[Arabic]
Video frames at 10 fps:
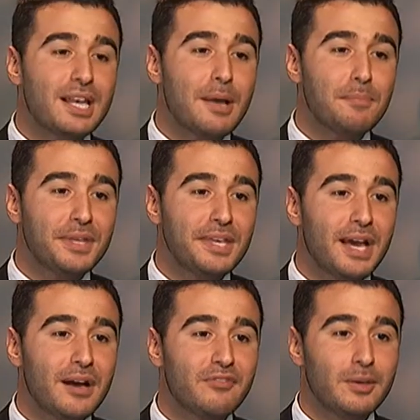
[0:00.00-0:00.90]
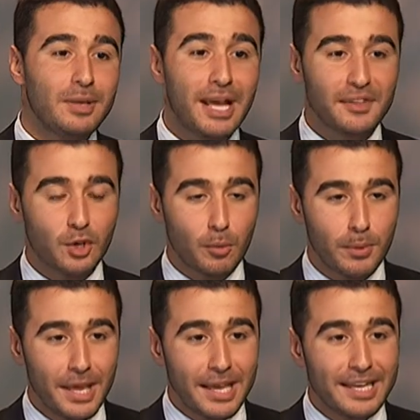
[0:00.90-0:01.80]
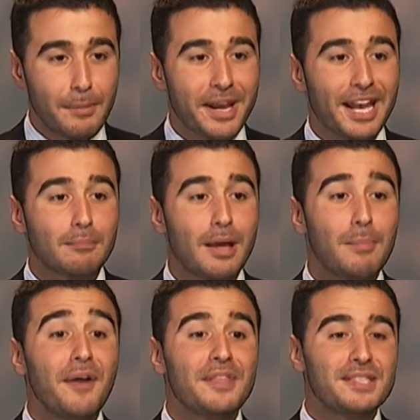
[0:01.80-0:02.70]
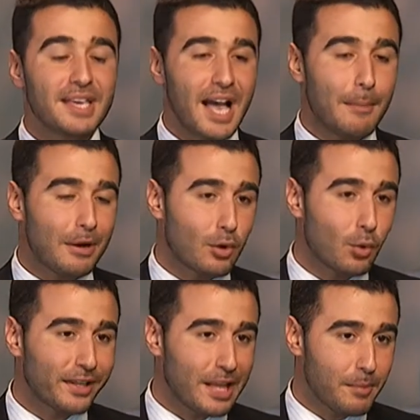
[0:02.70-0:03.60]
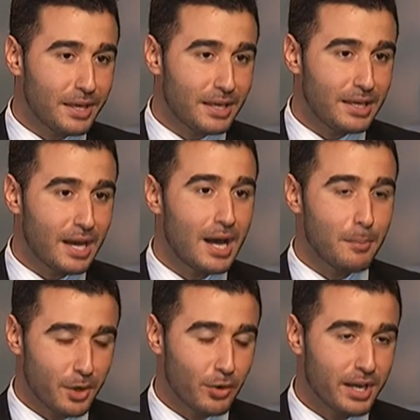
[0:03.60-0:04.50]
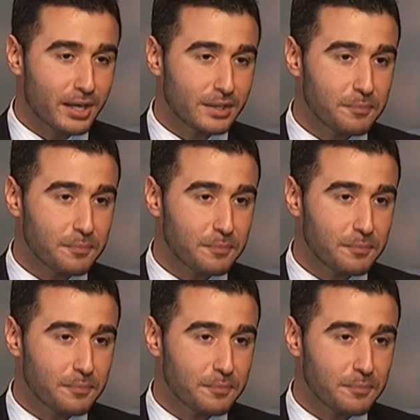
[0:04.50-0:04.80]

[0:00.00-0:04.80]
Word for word: الأمنية في بلادكم لمرحلة ما بعد انسحاب القوات الأمريكية من هناك؟